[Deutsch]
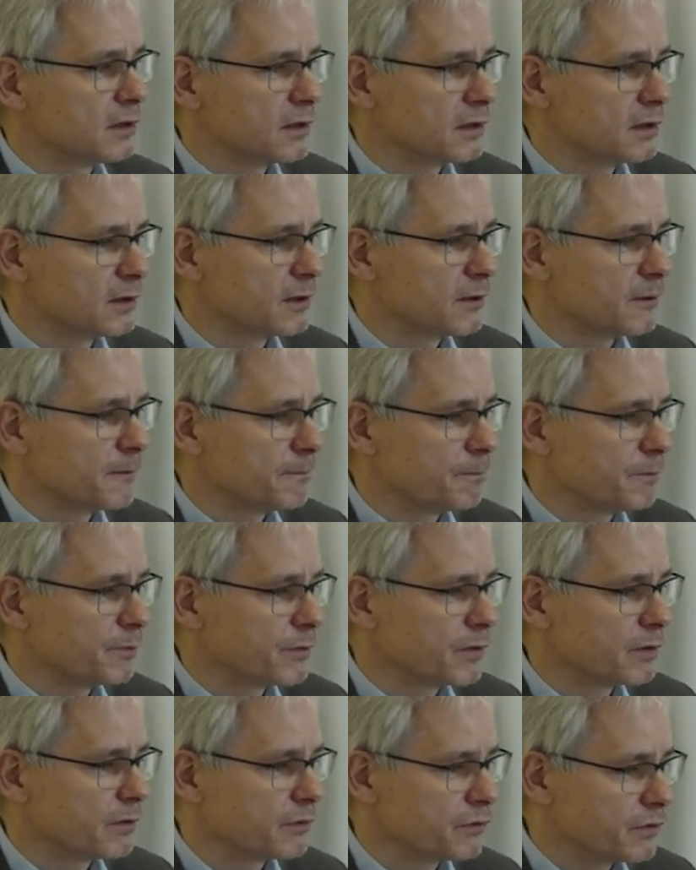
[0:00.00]

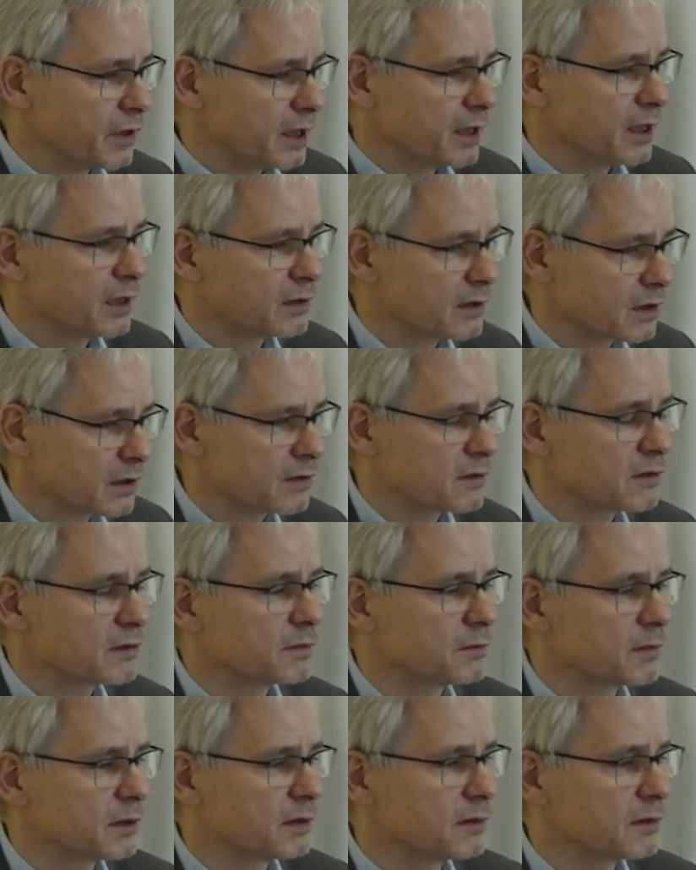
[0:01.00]
ähm, feiert
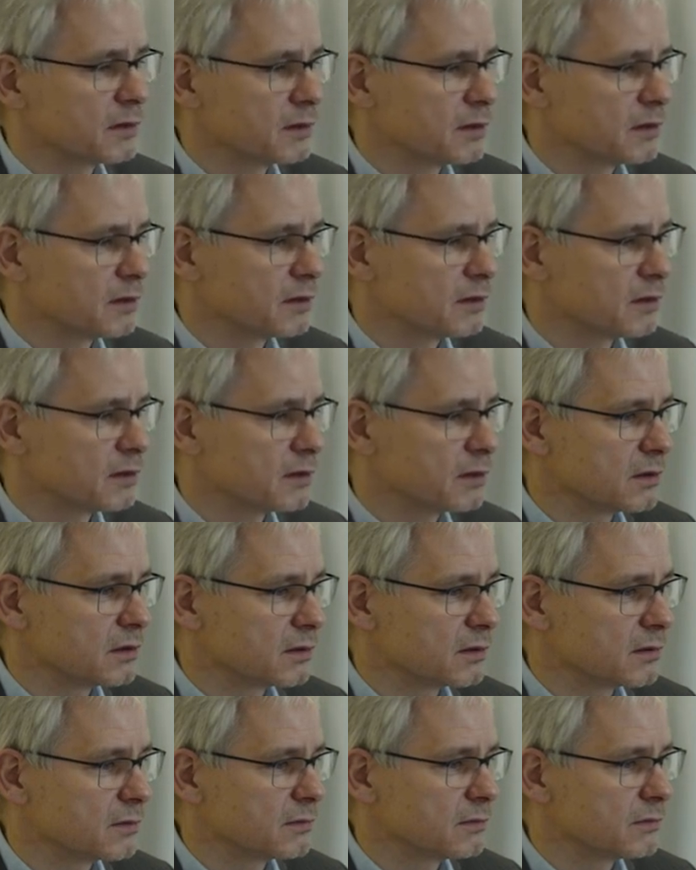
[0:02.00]
das, man
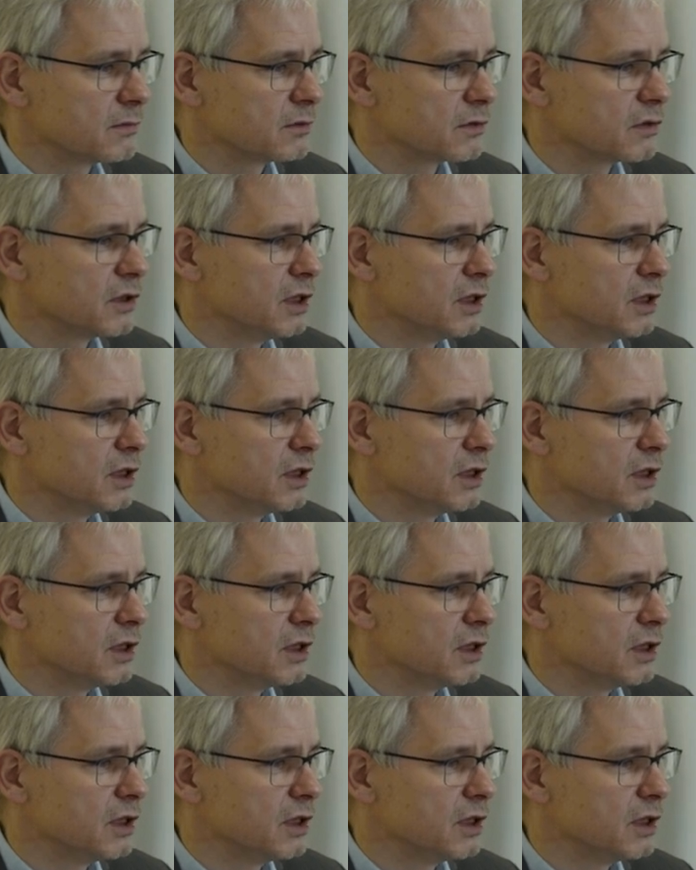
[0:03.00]
äh,